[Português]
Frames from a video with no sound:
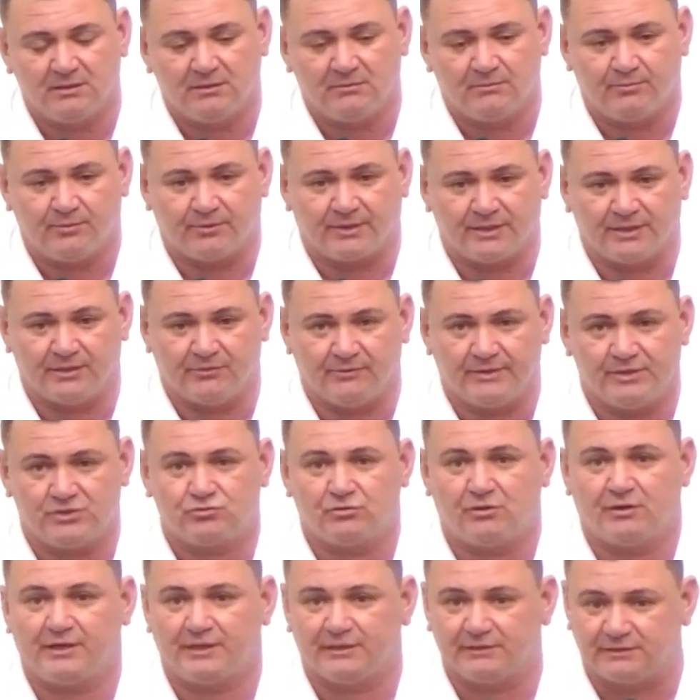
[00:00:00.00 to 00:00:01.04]
porque não é só
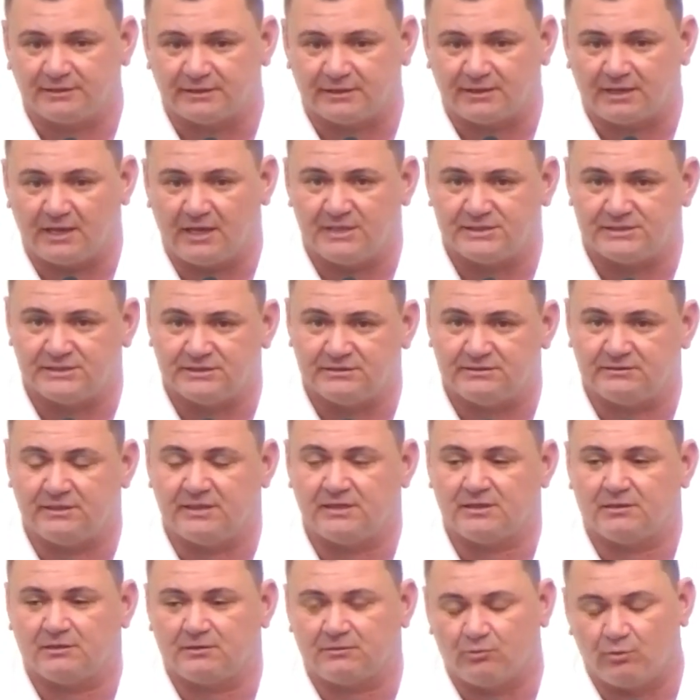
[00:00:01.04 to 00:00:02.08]
criticar, a gente tem
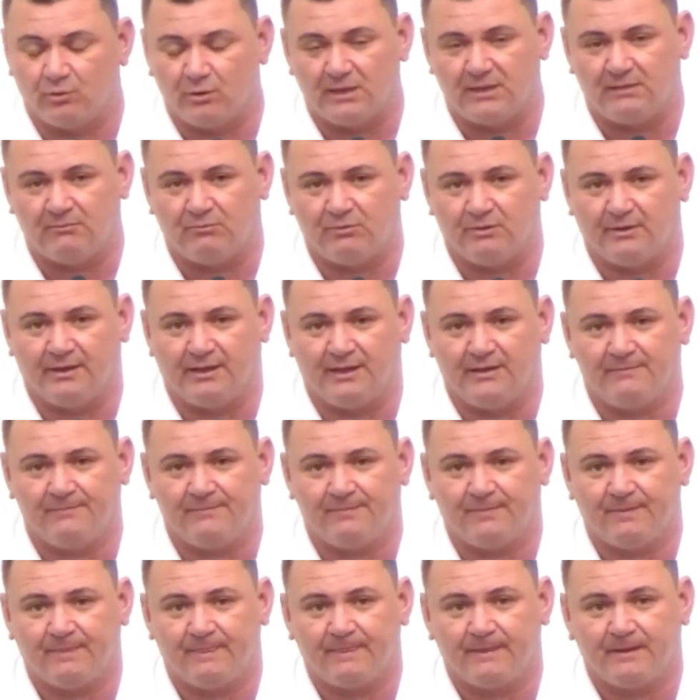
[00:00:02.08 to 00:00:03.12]
que
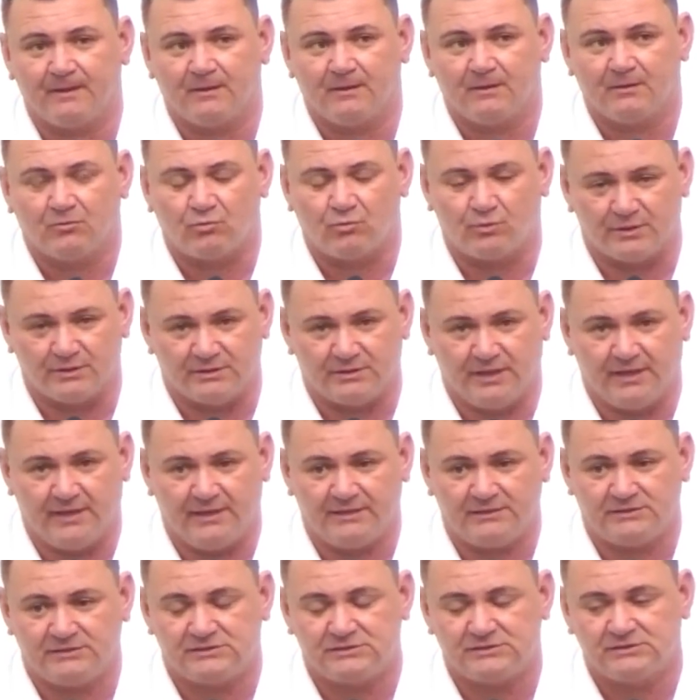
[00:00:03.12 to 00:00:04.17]
colaborar com
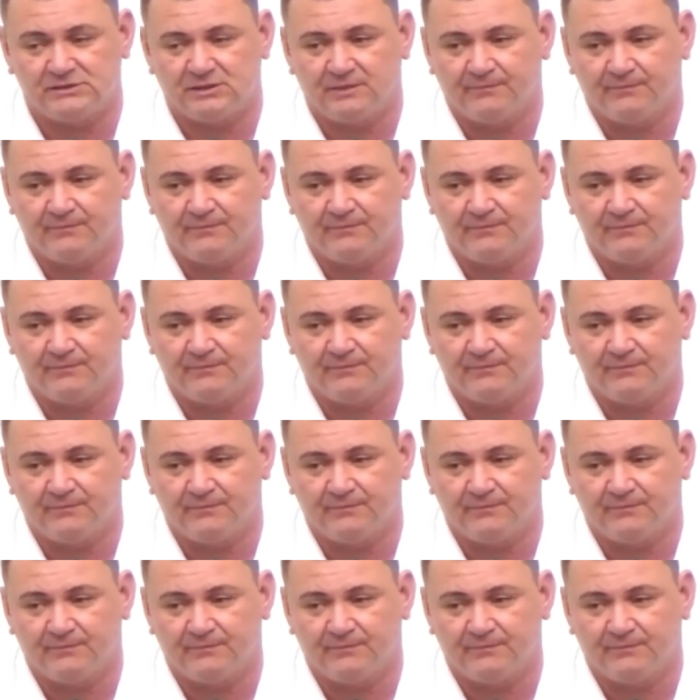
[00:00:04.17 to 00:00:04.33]
ideias